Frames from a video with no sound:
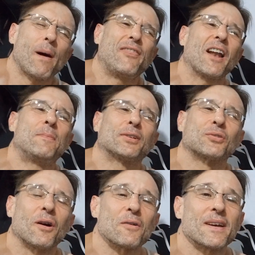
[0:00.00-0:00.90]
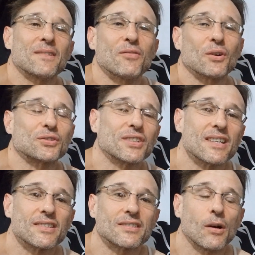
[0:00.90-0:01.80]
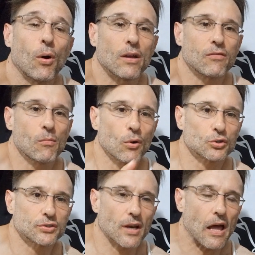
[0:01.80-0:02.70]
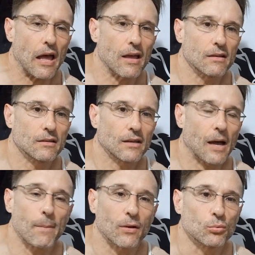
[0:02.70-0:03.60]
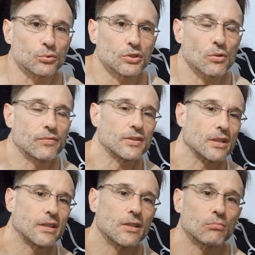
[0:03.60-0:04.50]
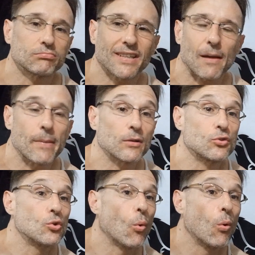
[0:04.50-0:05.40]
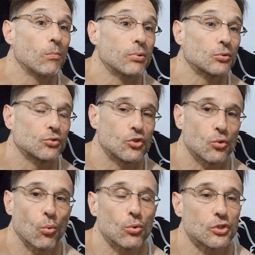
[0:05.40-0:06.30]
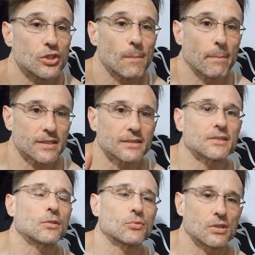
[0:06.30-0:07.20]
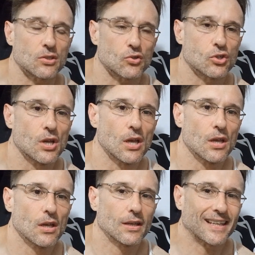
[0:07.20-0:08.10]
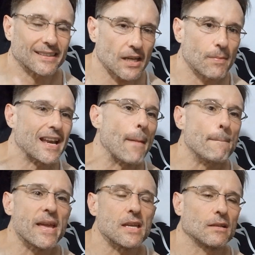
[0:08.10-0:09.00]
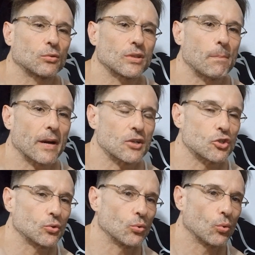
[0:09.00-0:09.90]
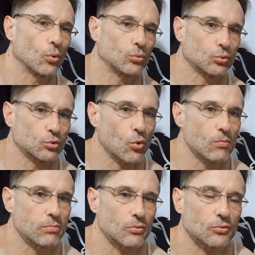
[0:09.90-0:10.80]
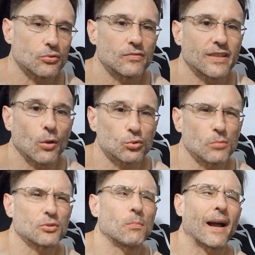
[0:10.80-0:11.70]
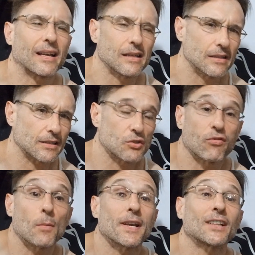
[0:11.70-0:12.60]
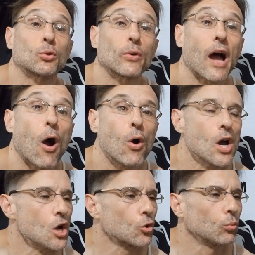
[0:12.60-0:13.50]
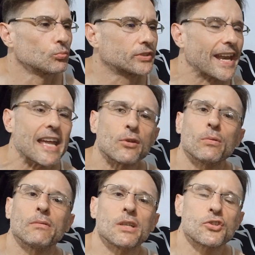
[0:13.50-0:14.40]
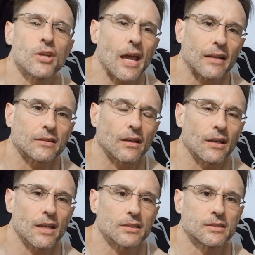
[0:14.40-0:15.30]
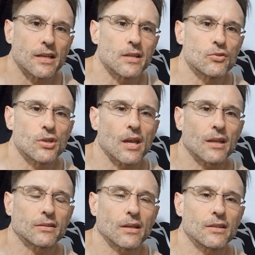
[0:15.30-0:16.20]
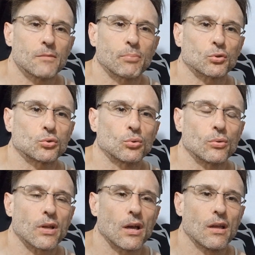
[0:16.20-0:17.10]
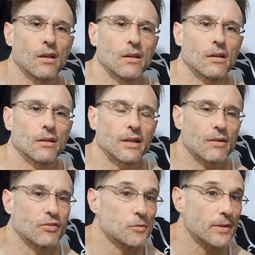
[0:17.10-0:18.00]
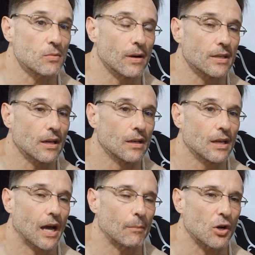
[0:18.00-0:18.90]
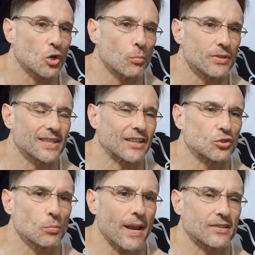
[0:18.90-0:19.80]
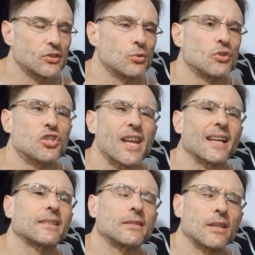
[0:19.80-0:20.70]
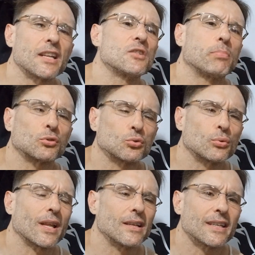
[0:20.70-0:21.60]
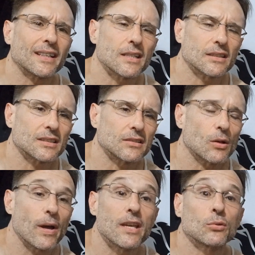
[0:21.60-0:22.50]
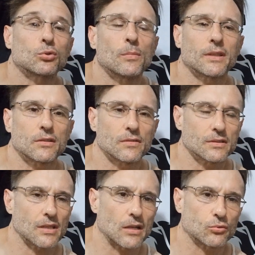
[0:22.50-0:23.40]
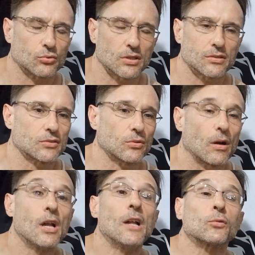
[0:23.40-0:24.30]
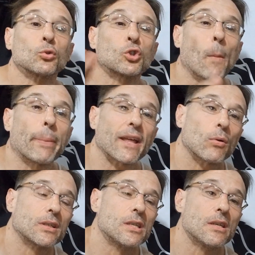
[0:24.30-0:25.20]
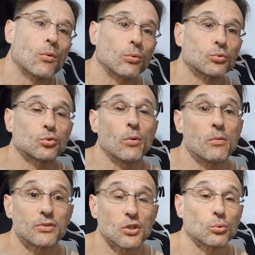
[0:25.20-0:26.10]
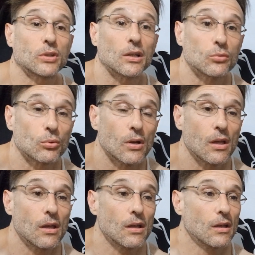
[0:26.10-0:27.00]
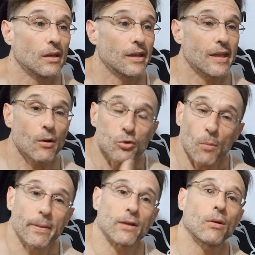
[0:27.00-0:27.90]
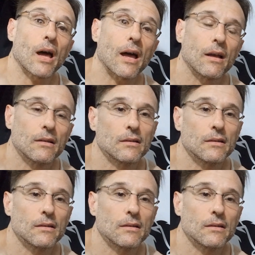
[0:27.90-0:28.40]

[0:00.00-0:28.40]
Fala pessoal, como é que vocês estão? Olha, vou mostrar a bagunça que eu fiz aqui no trabalho de ombros de hoje. Presta atenção no seguinte: quer trabalhar bem toda a parte do, dos ombros, ficar os ombros bacana, de forma natural, com treino e dieta. Aliás, treino, dieta e postura. Ganha né, Força Pé de Banha, a maior comunidade do Brasil de dieta, treino e postura. Link aqui na descrição e nos comentários fixados. Sensacional. Tudo que eu prego aqui, quando sou eu executando, é o que eu prego lá.